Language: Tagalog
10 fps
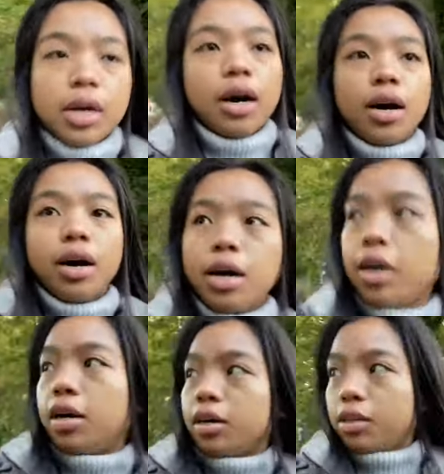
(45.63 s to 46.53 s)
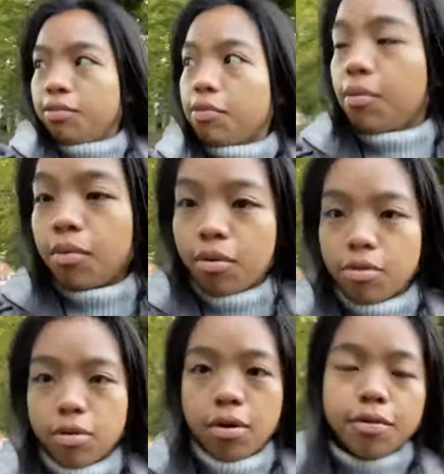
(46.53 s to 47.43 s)
Uh, ang shift
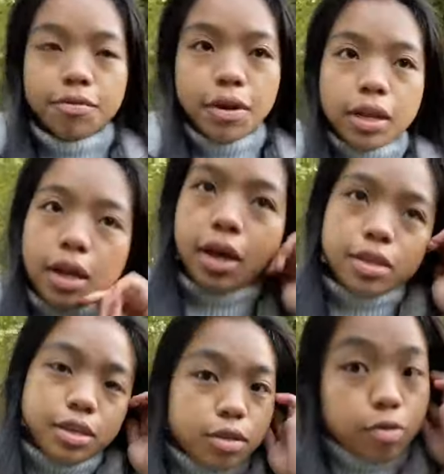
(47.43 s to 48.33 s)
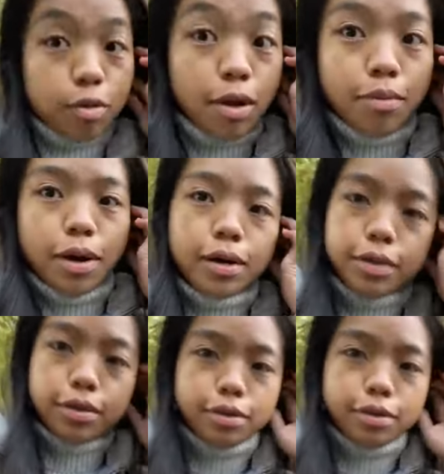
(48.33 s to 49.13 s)
ko on Friday guys, it's 12 hours.